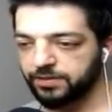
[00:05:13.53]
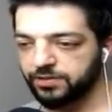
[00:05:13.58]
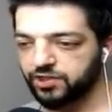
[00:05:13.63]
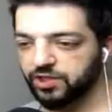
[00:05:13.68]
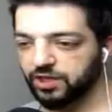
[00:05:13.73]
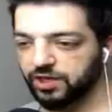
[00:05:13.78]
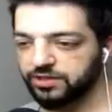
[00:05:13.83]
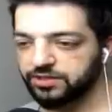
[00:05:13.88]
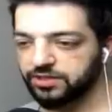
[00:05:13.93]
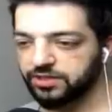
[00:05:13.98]

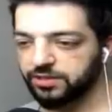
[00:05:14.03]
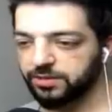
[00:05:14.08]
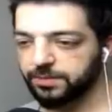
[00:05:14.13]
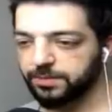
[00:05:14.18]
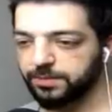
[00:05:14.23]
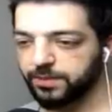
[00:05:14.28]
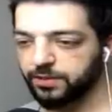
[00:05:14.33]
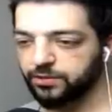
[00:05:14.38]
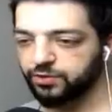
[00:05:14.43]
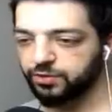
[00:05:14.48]
Şansa da
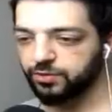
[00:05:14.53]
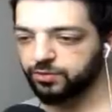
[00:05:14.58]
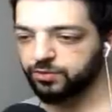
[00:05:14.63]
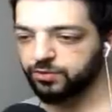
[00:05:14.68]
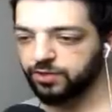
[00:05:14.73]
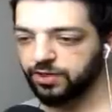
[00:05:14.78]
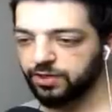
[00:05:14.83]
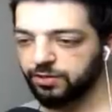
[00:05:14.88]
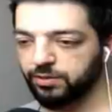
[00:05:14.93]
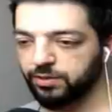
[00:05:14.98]
paso
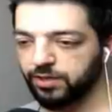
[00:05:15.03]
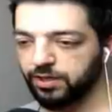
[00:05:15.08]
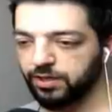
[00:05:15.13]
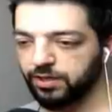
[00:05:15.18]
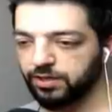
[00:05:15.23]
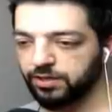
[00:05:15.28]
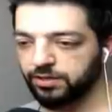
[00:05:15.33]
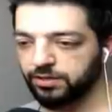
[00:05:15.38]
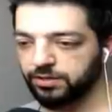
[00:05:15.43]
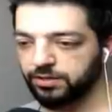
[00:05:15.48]
bu geliyor
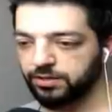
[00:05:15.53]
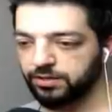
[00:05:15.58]
ha.